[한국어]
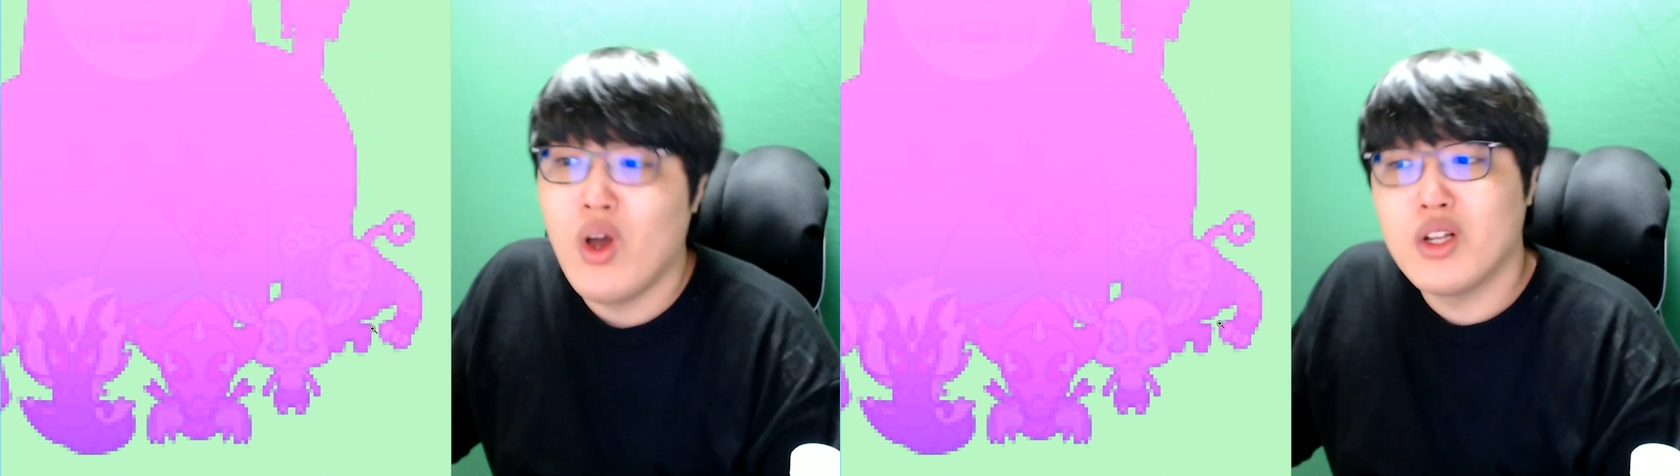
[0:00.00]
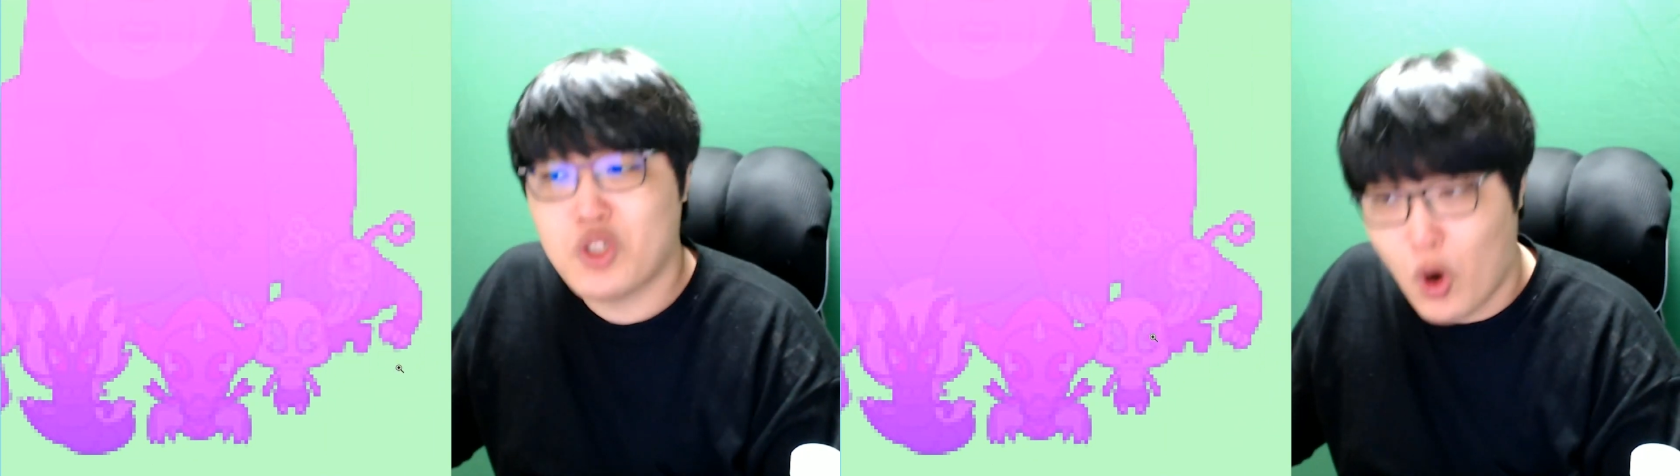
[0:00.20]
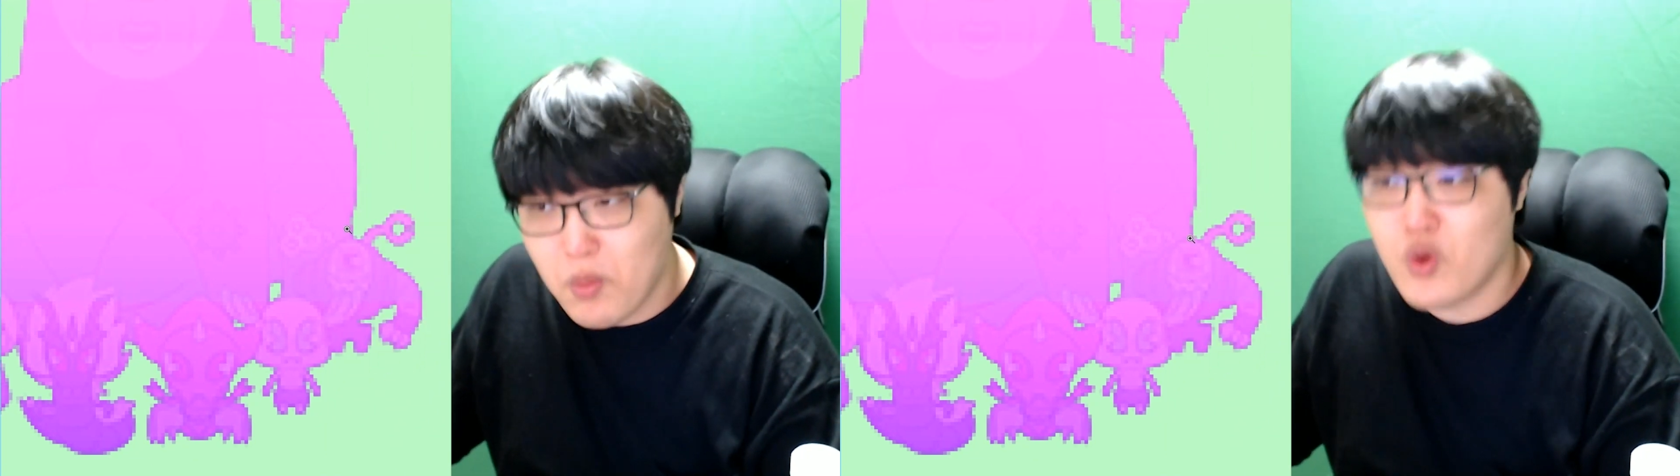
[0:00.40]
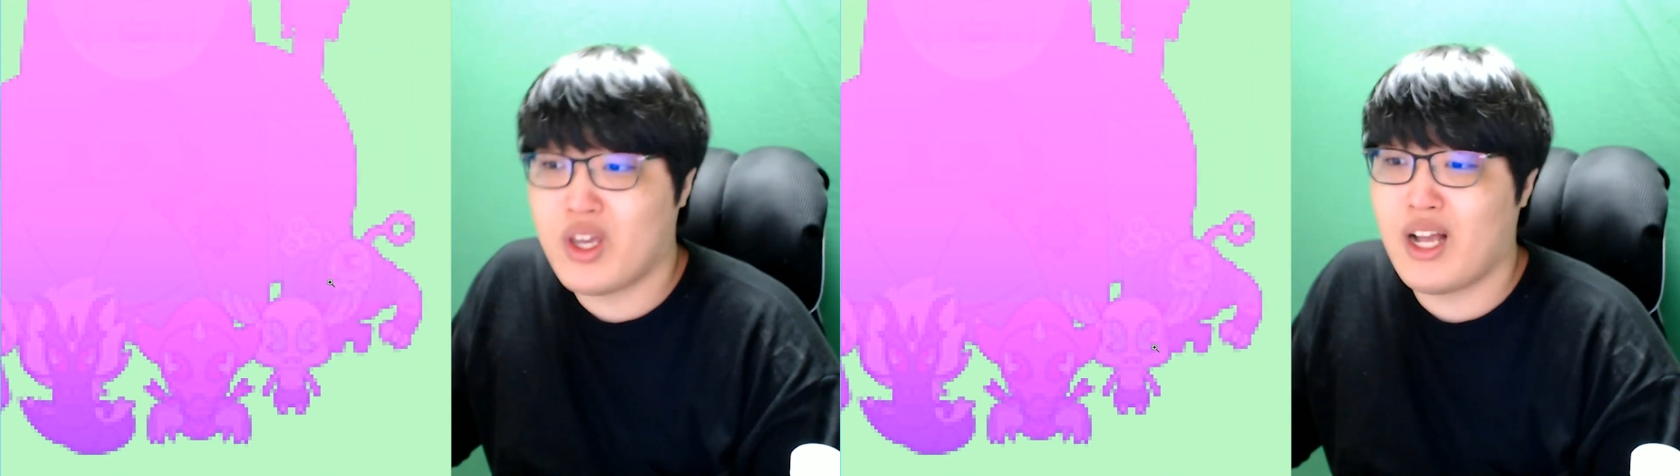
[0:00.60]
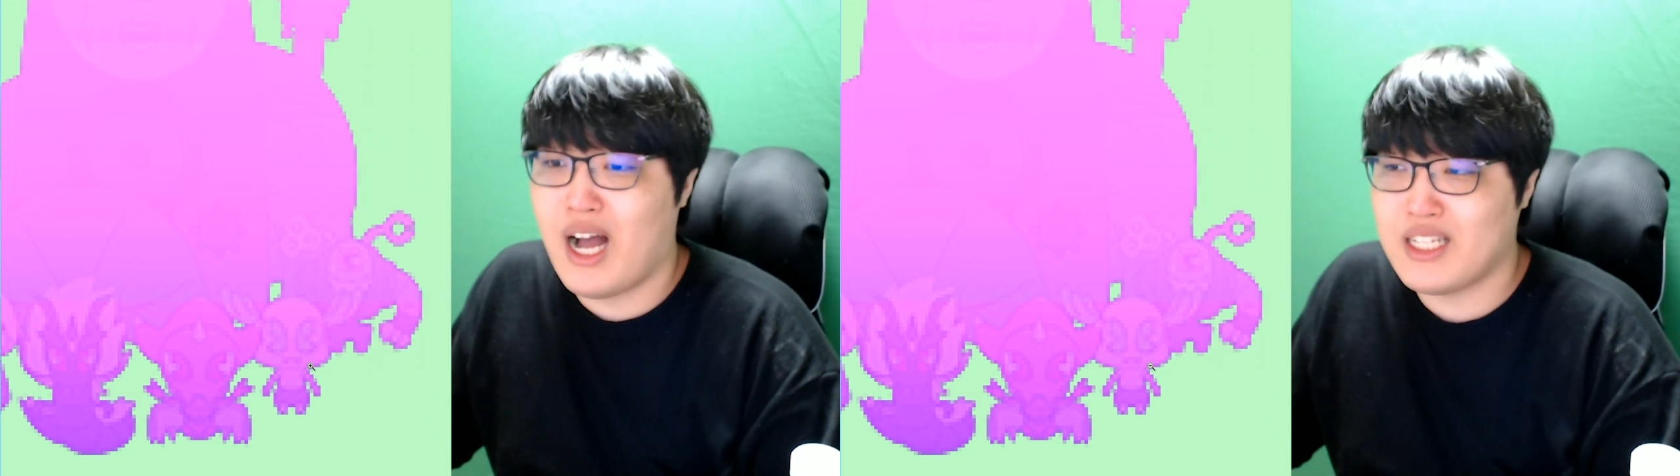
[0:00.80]

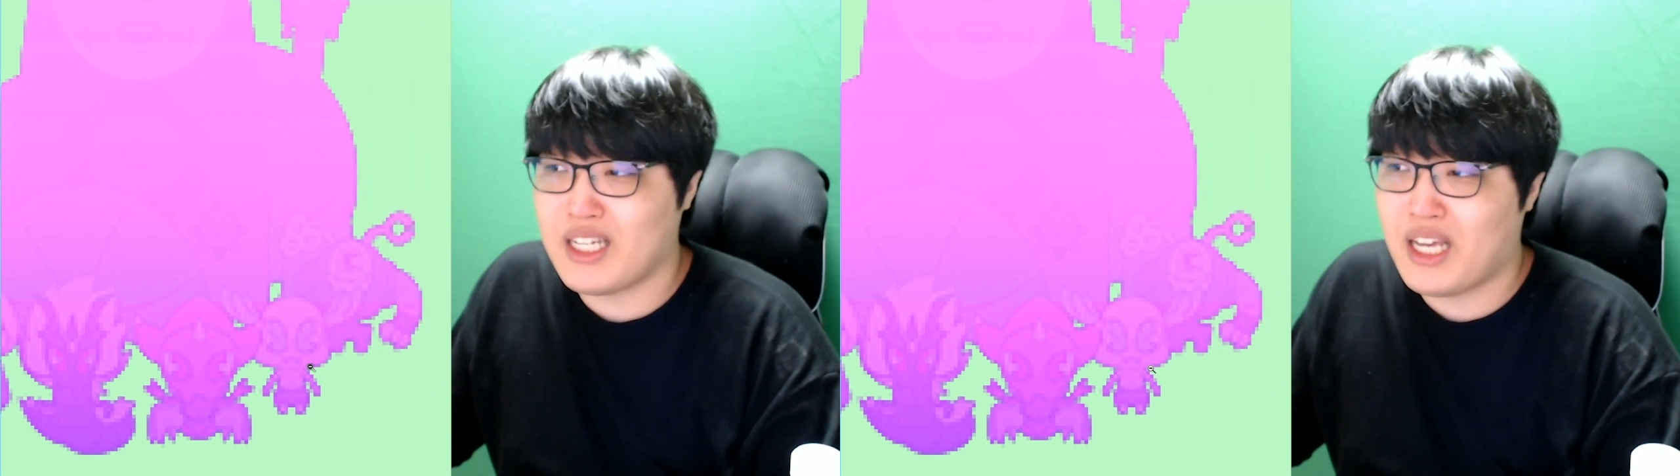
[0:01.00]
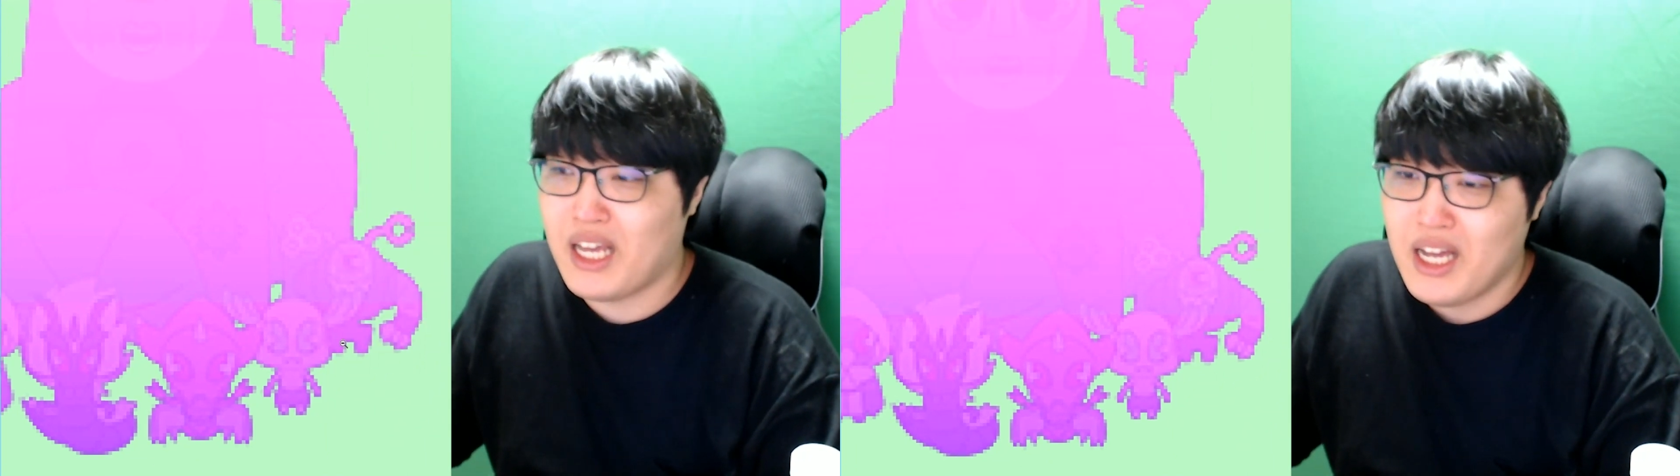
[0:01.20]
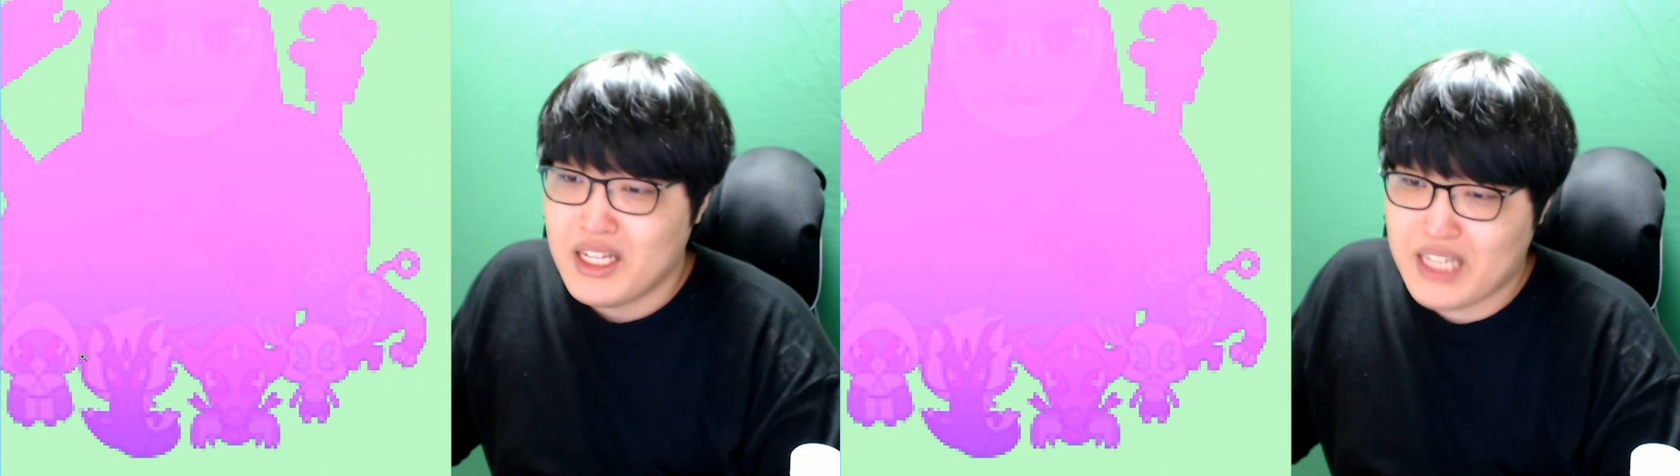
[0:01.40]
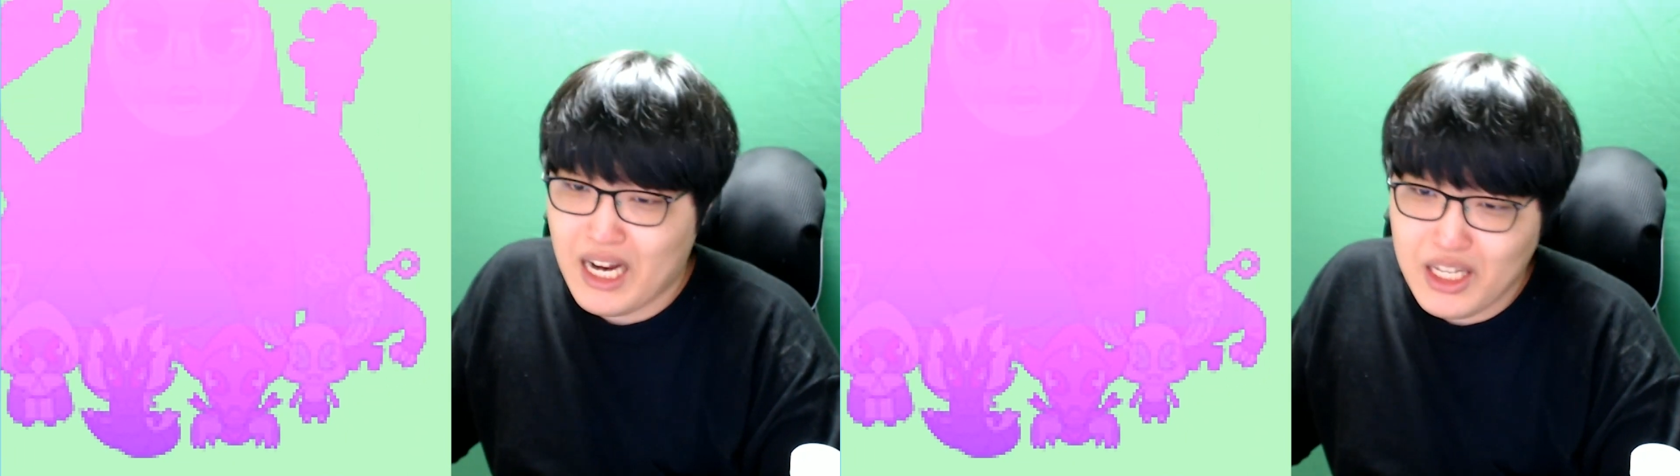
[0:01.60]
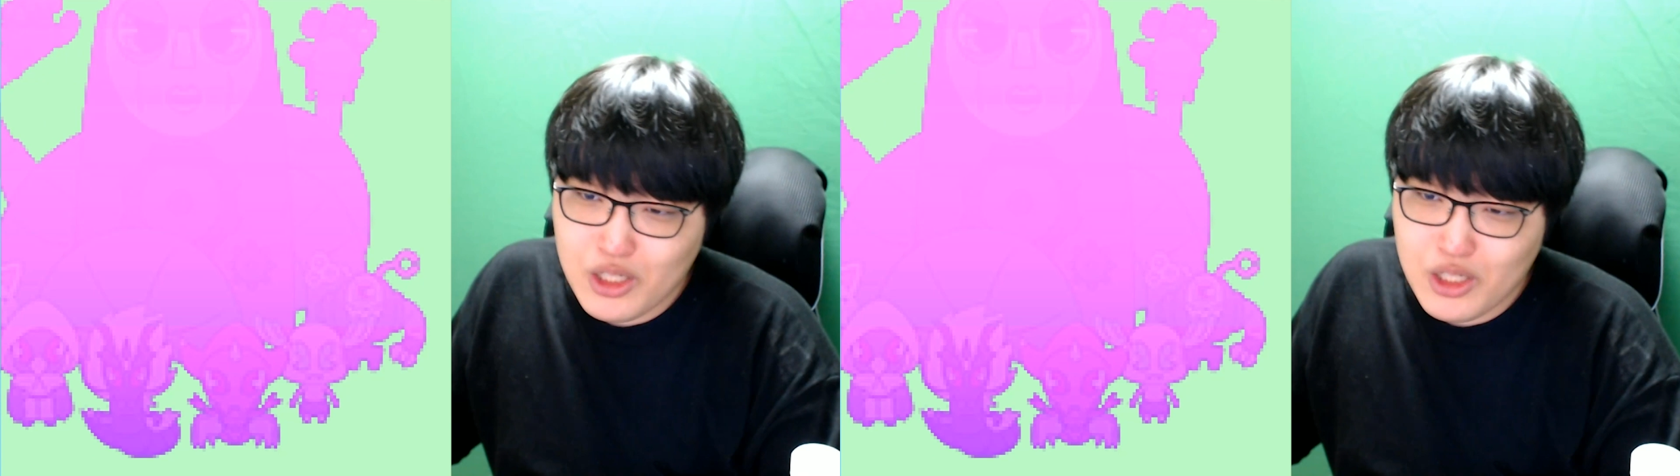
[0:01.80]
정목기까지 자기들